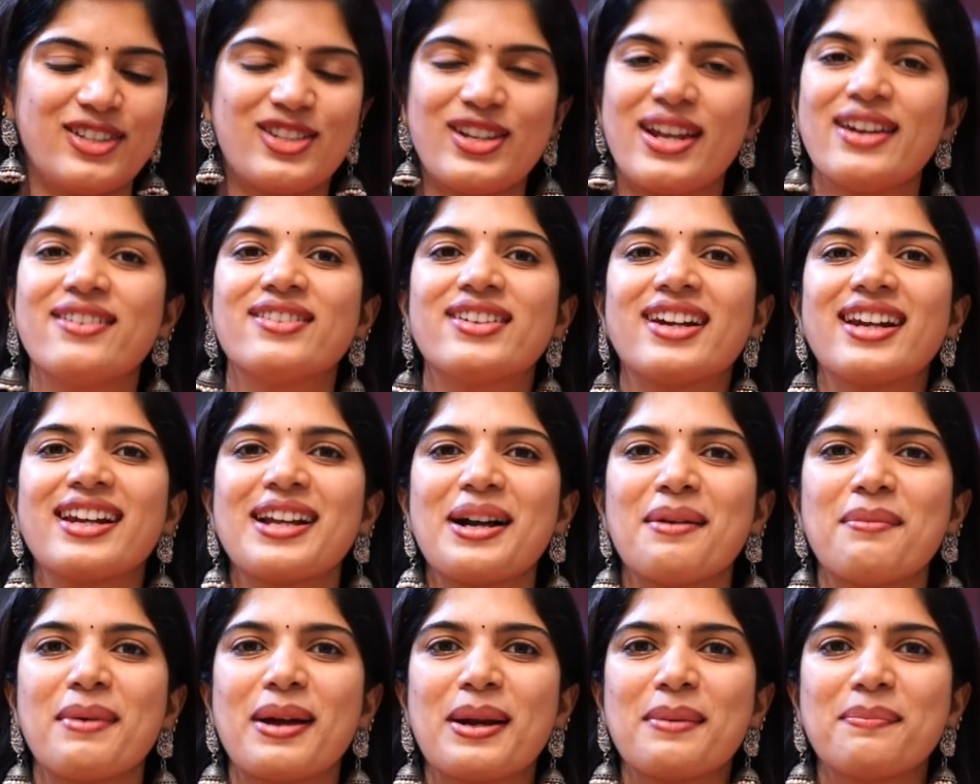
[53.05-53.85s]

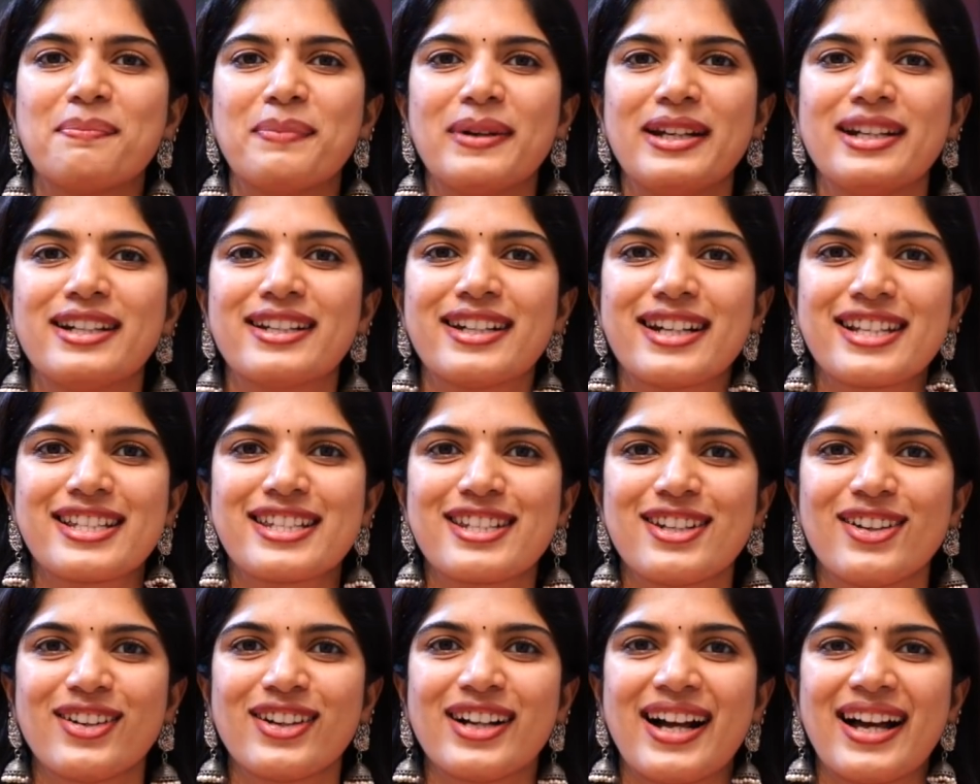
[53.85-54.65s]
జనరల్గా మనం
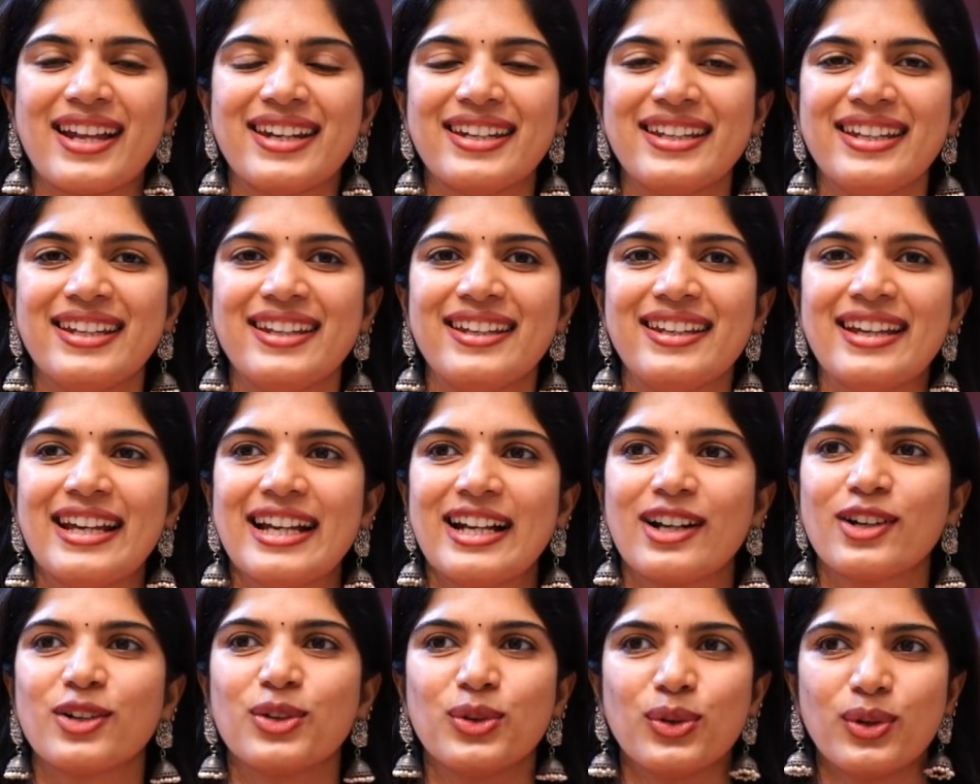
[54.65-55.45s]
పింట్రెస్ట్లో కానీ
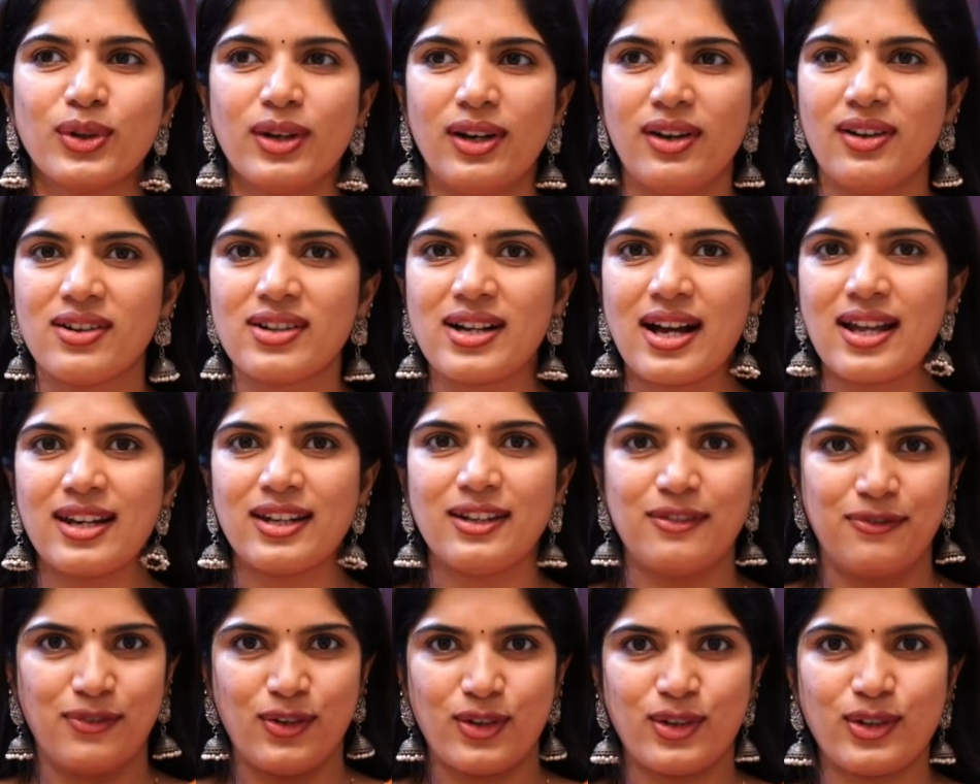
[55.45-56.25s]
గూగుల్లో
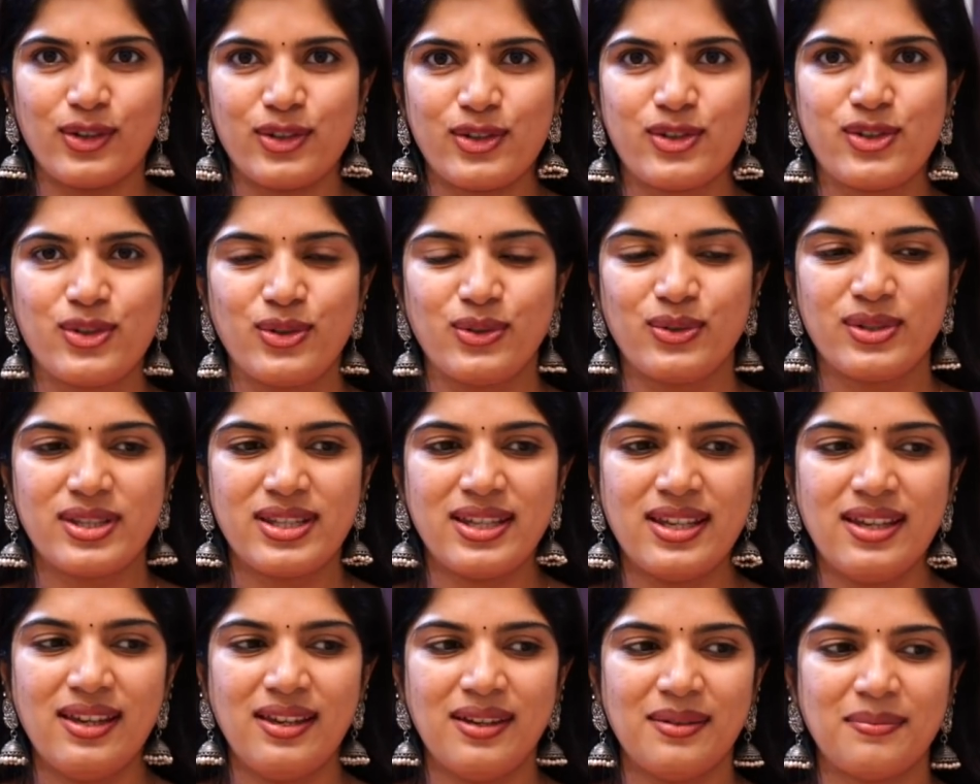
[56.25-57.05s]
కానీ ఫొటోస్
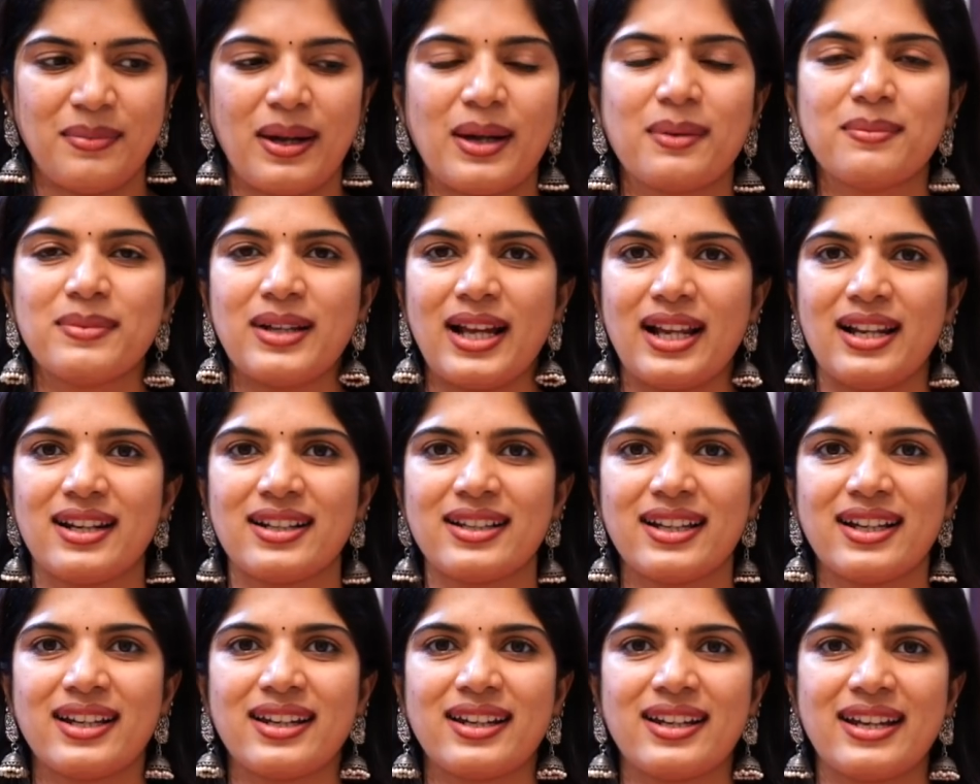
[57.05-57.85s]
చూసి మనం
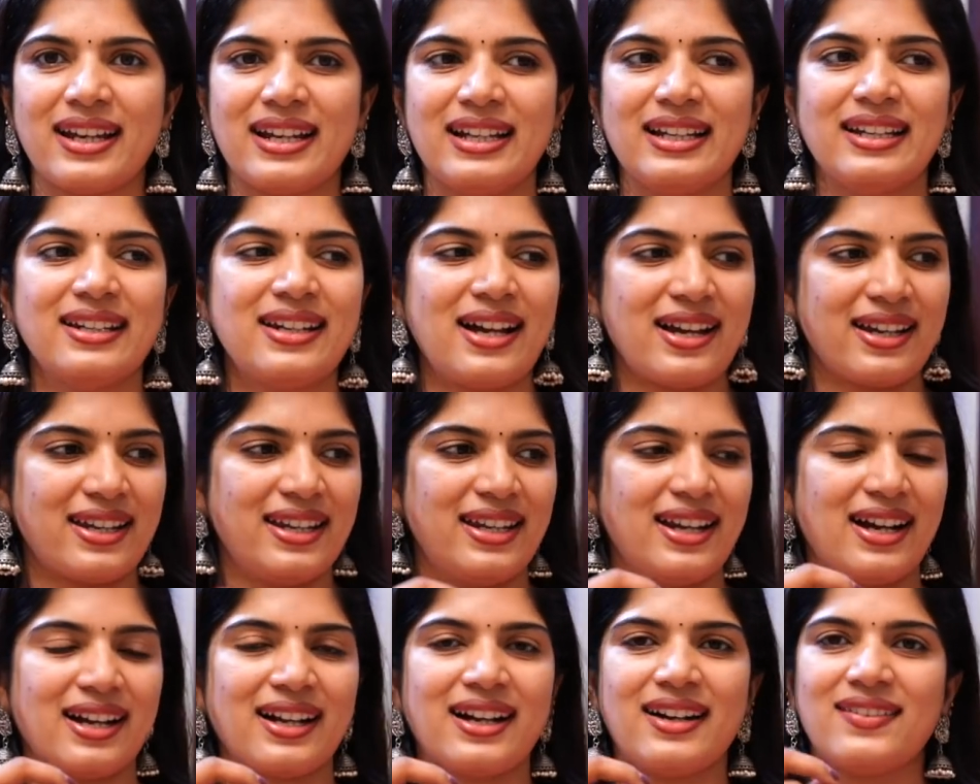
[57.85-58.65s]
టైలర్ దగ్గరికి వెళ్ళి నాకు
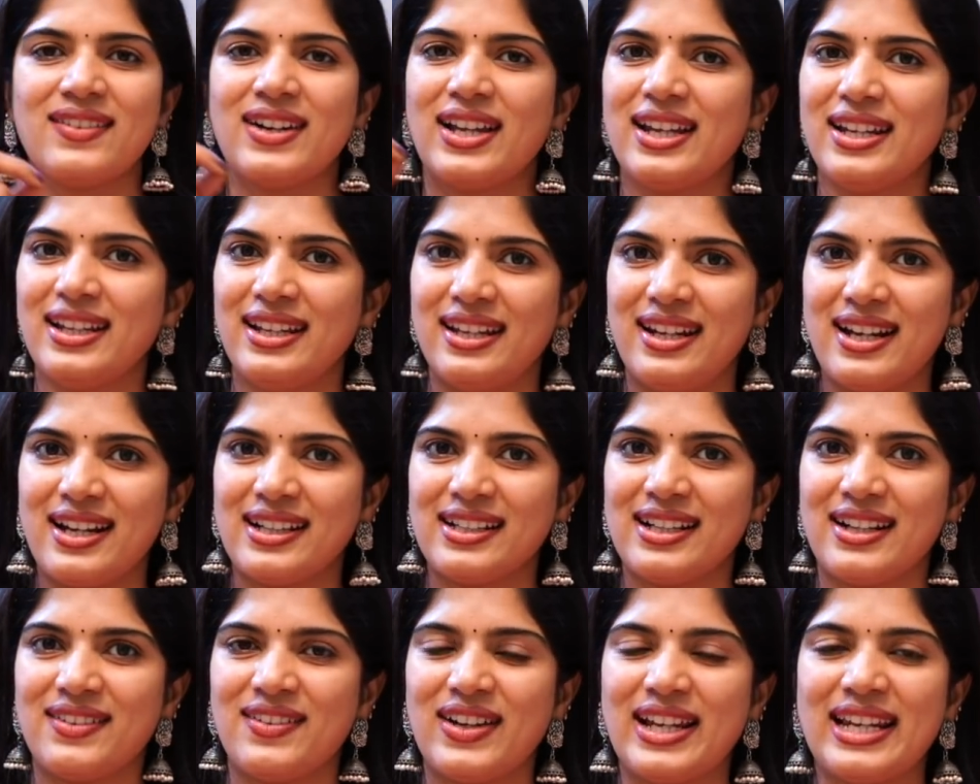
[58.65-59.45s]
ఇలా కావాలి ఇలా
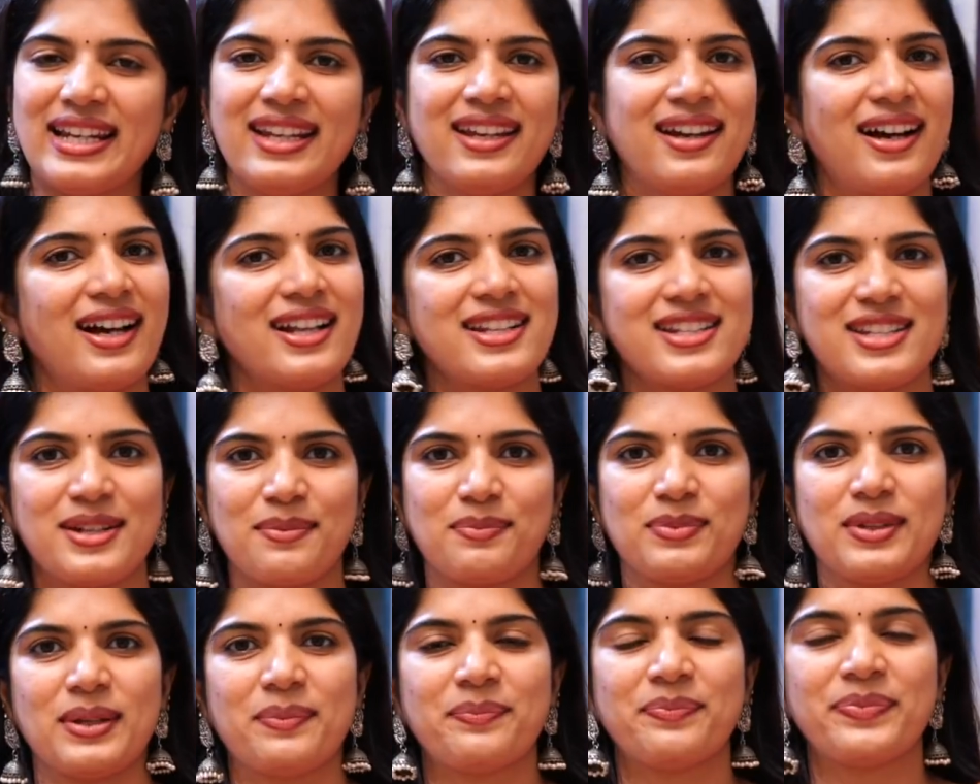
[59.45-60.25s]
కావాలి అని
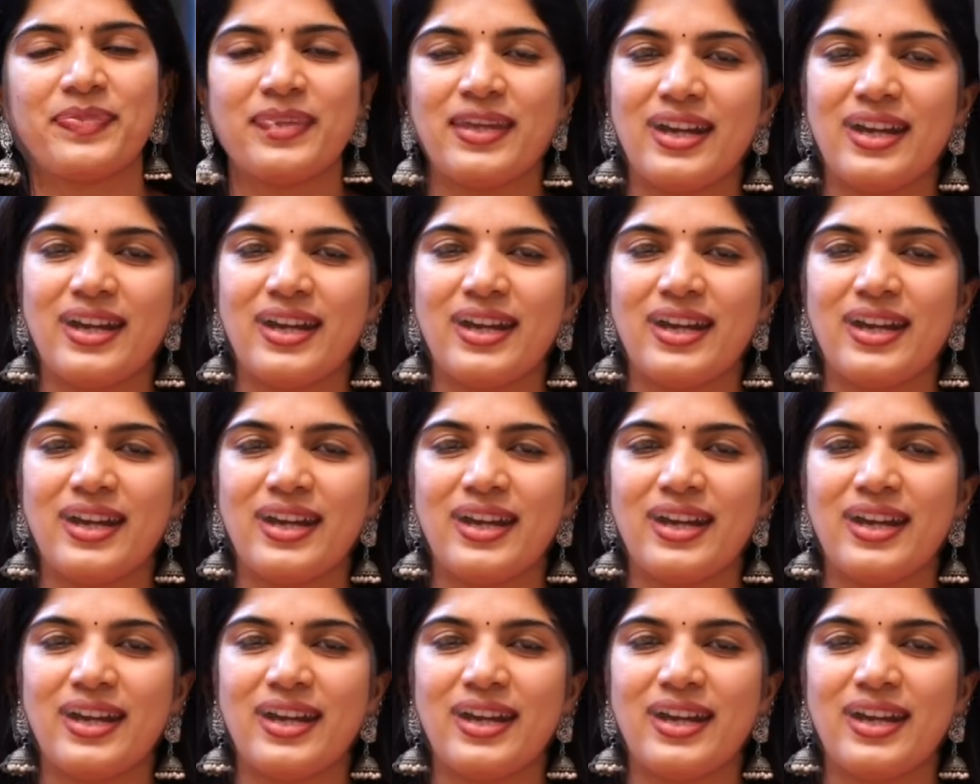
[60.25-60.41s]
చెప్తాం